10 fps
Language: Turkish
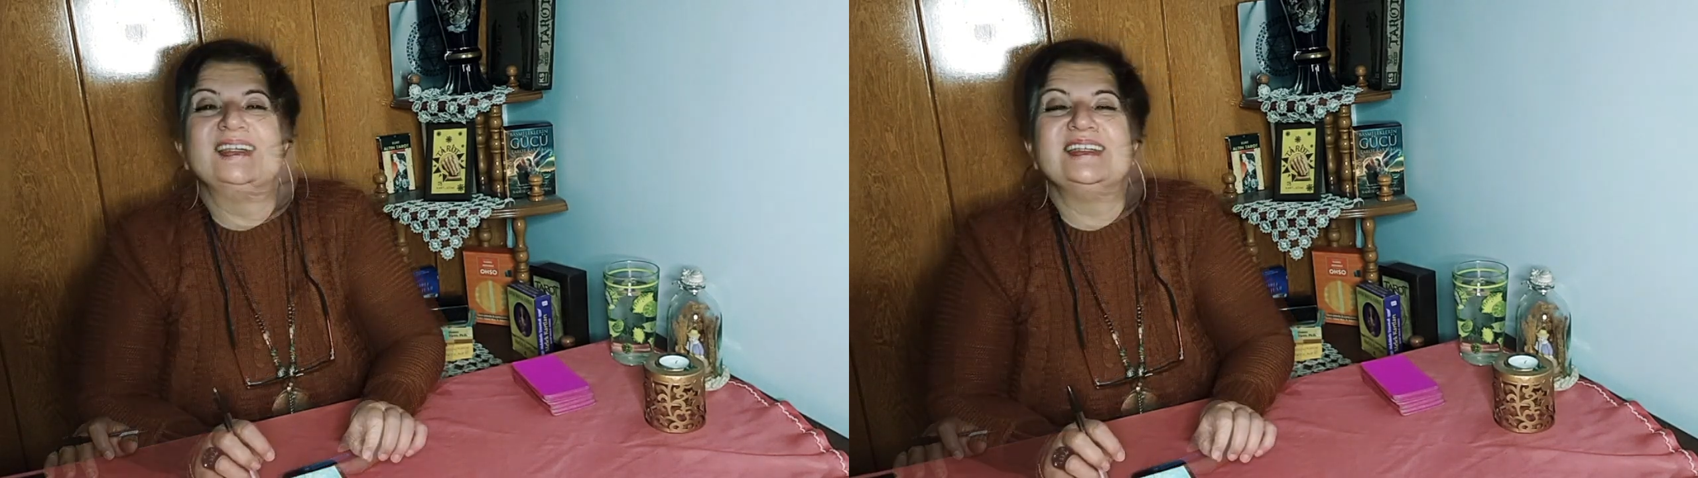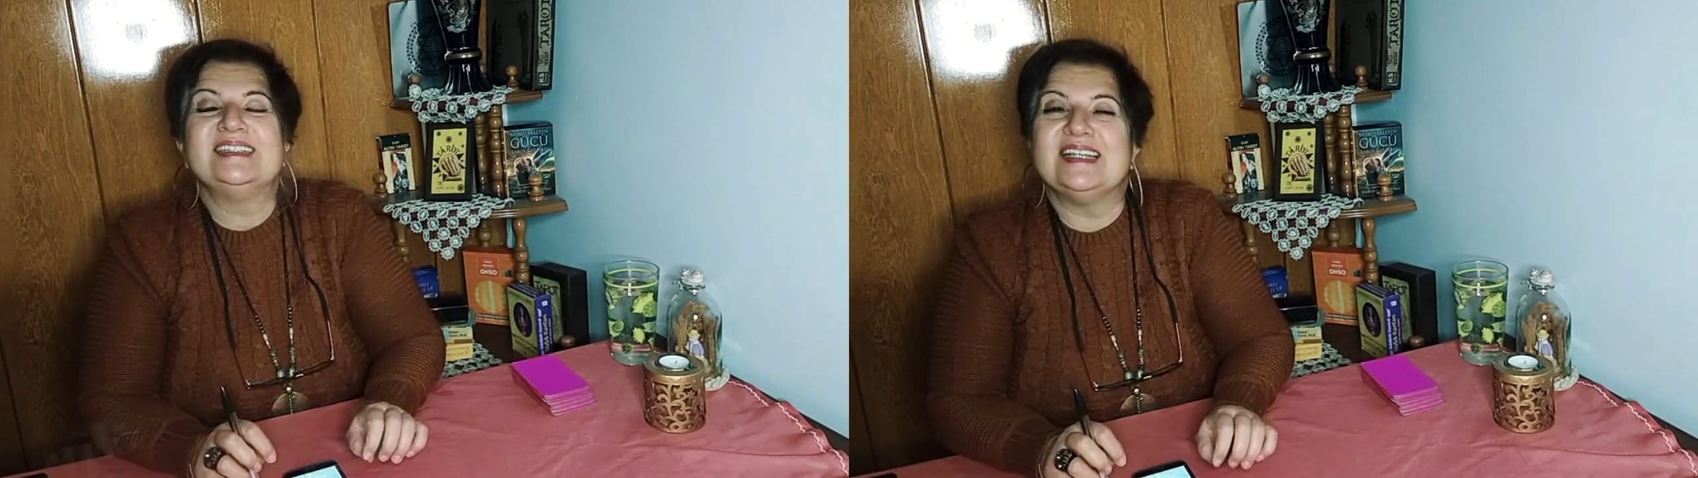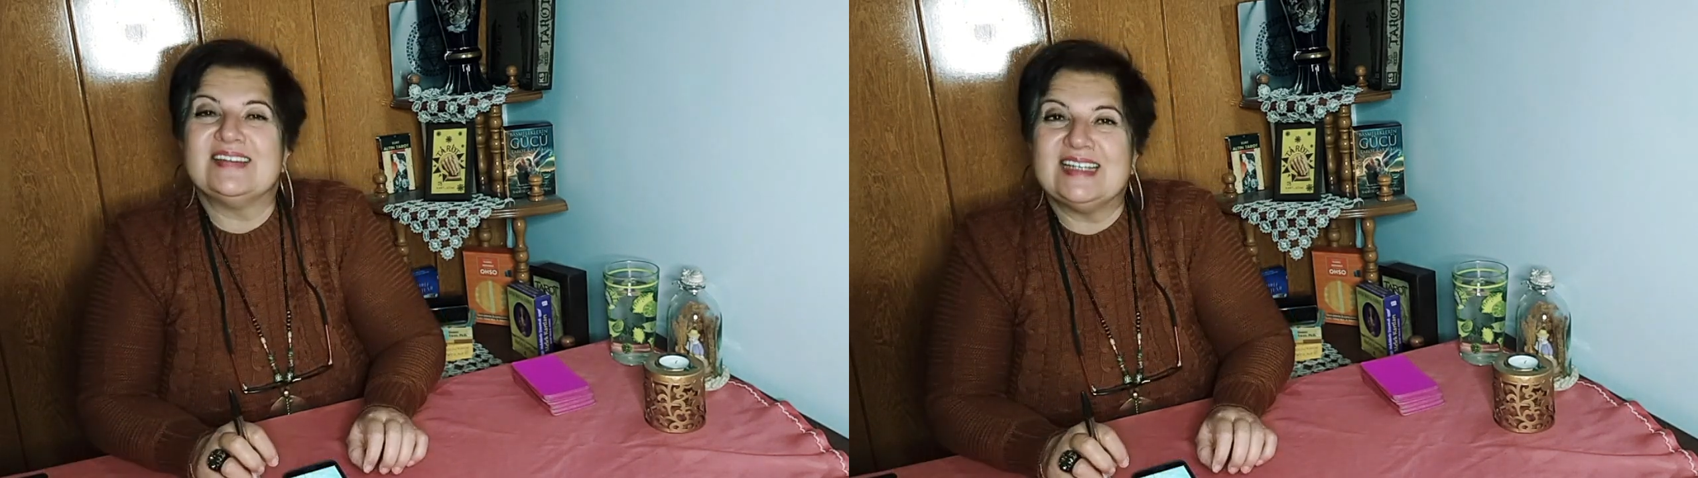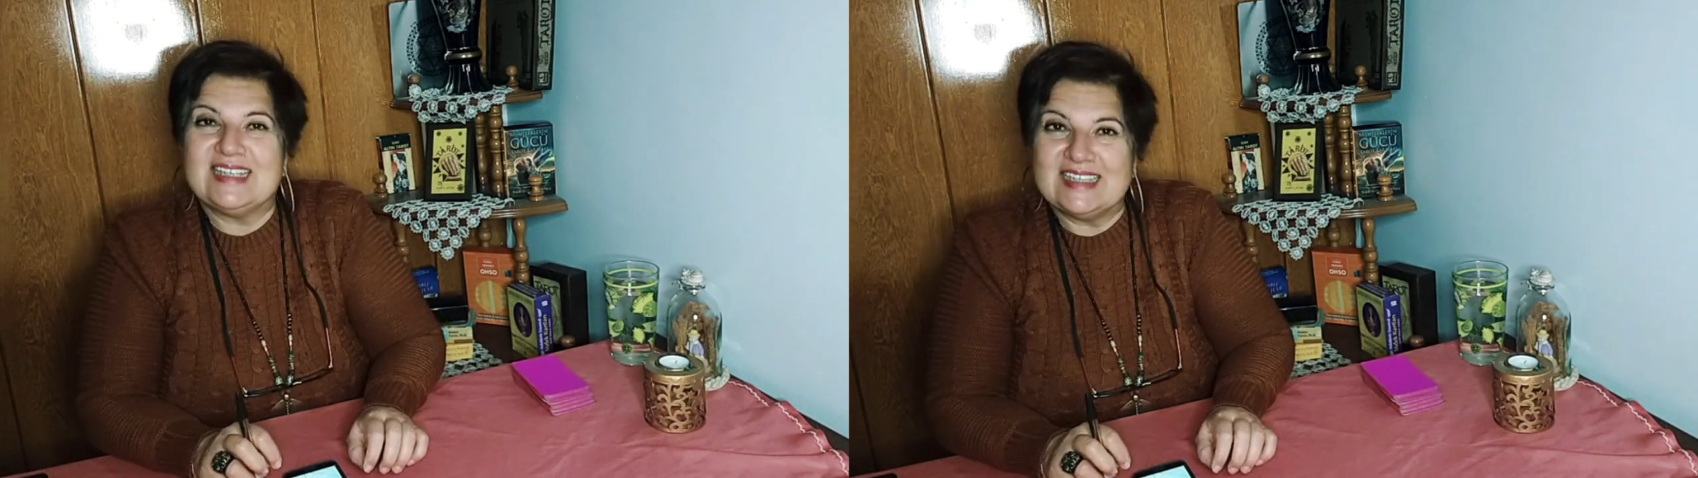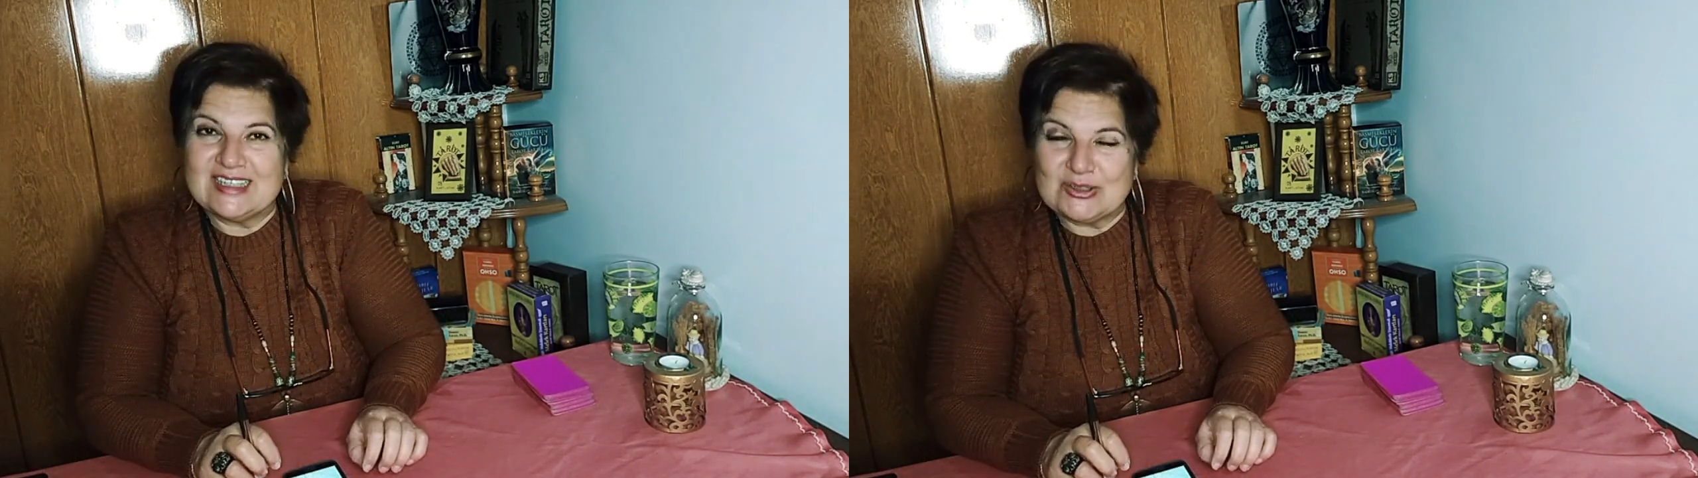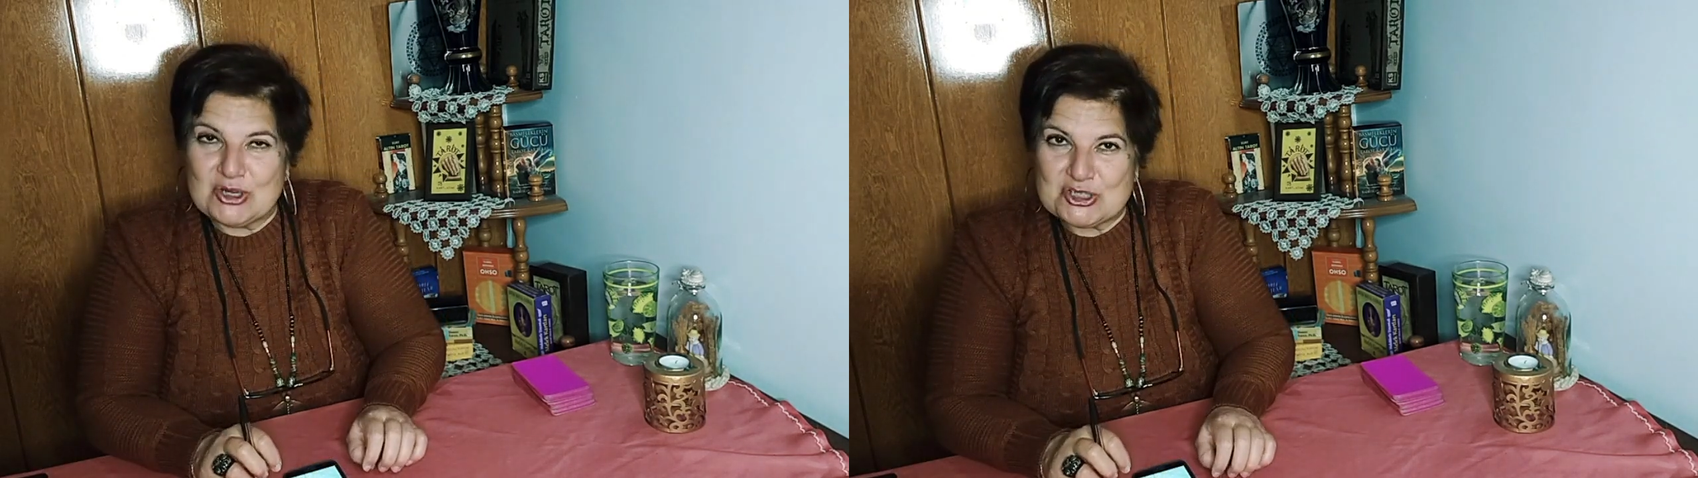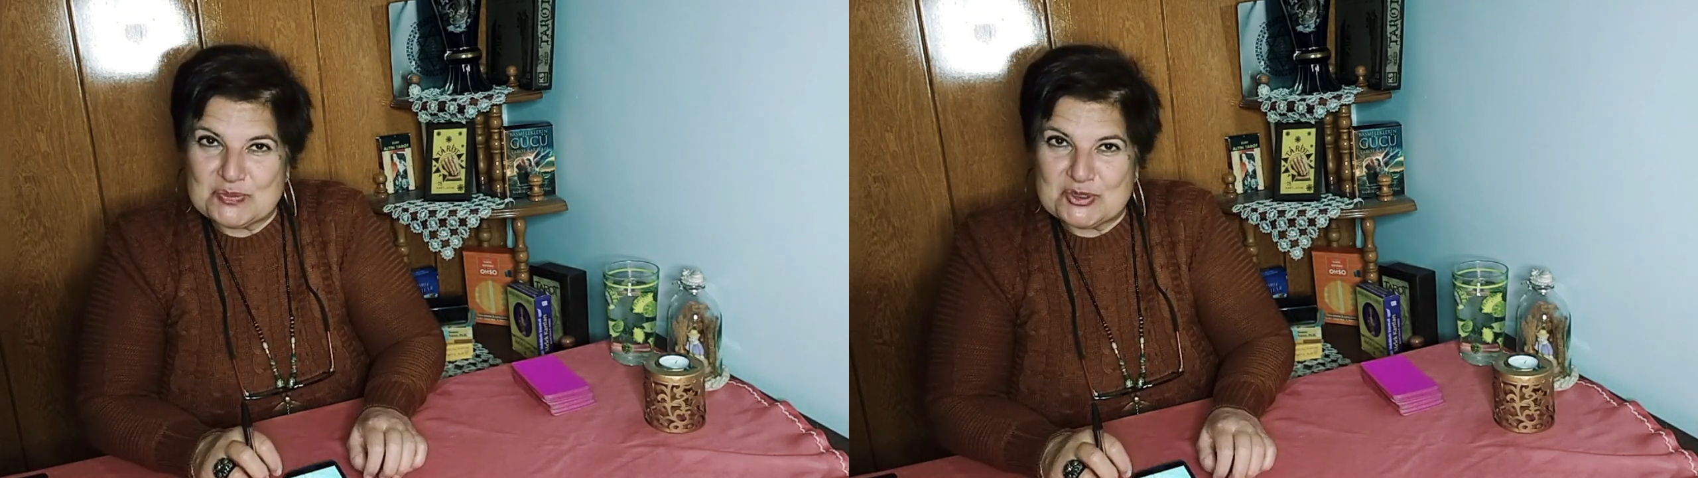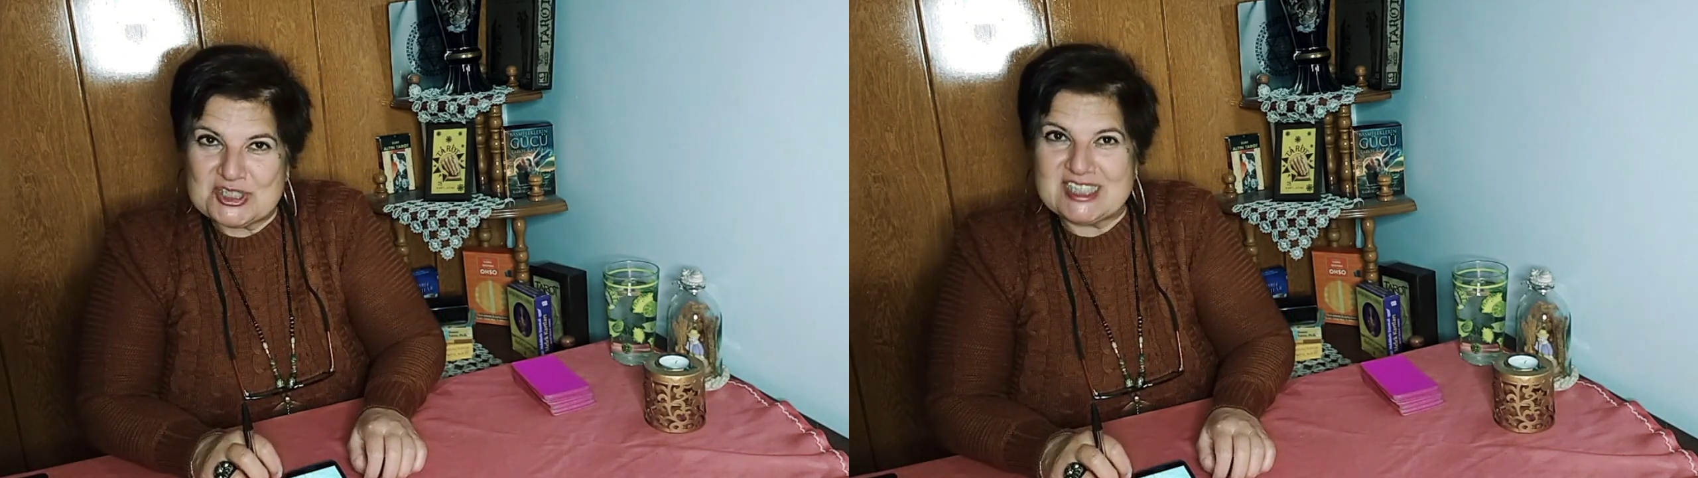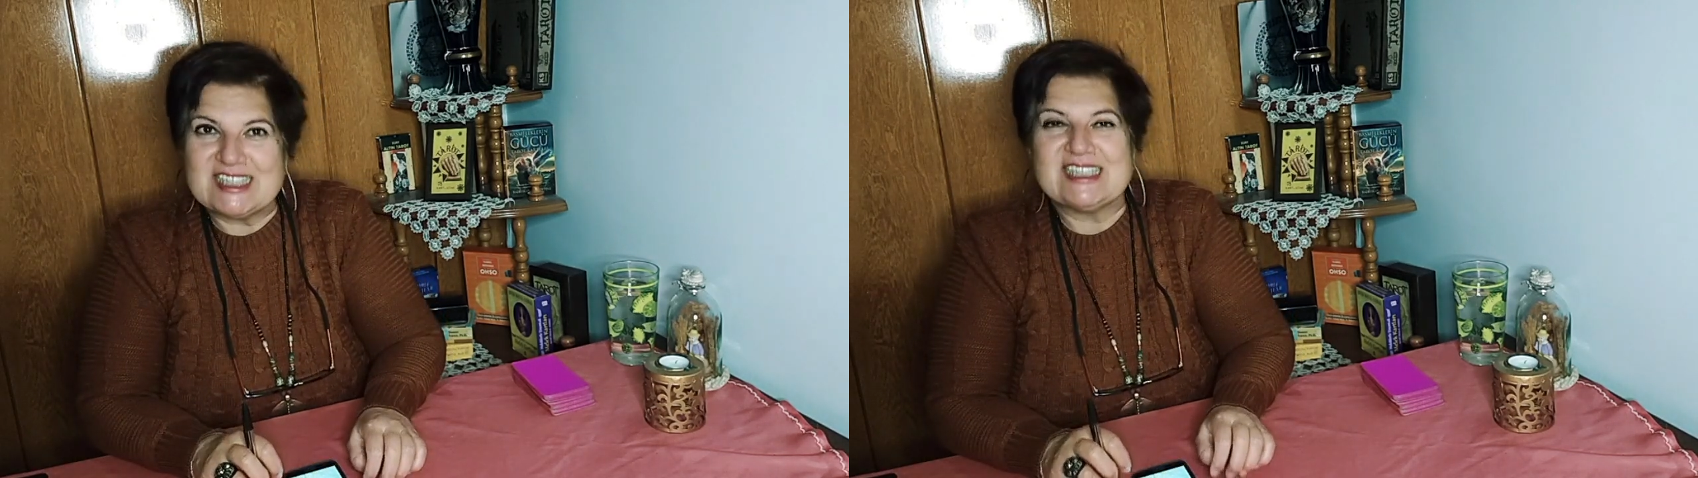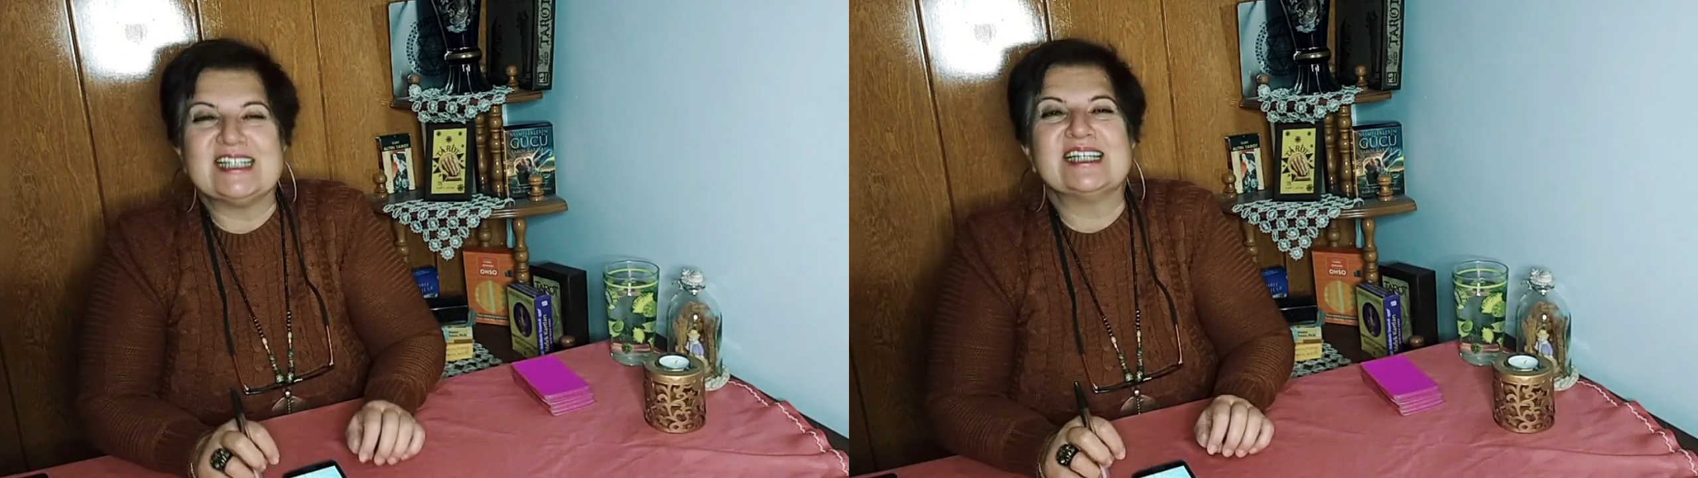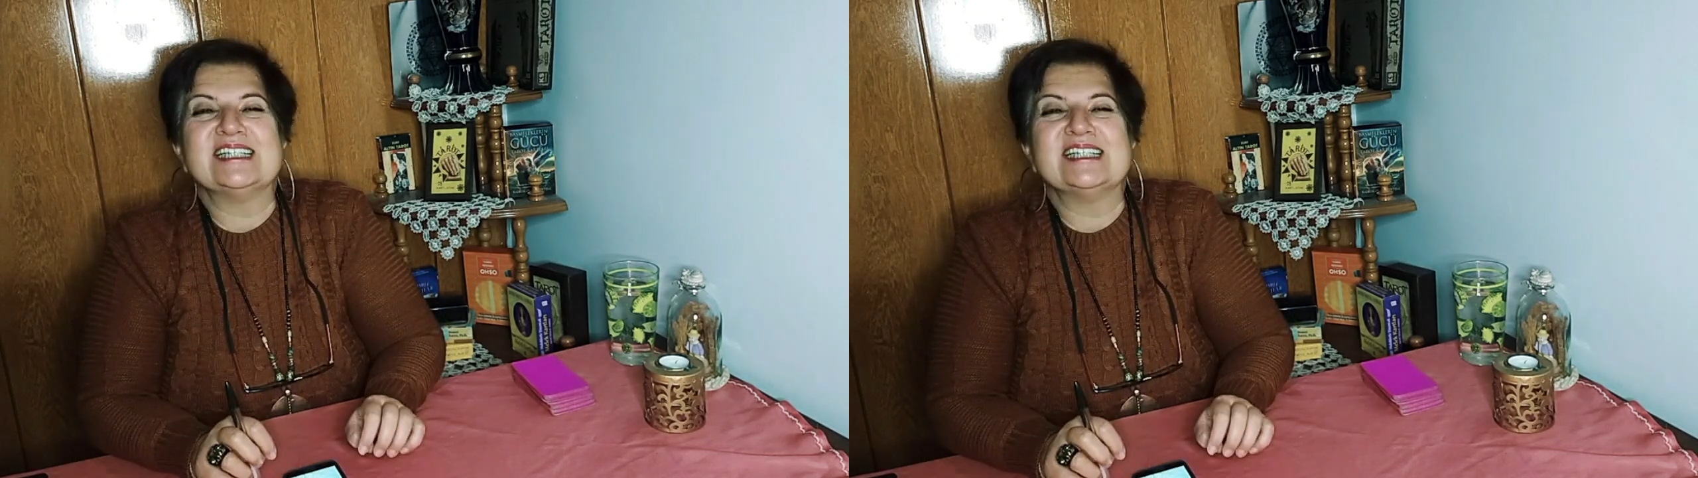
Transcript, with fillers: Sevgili koç burçları,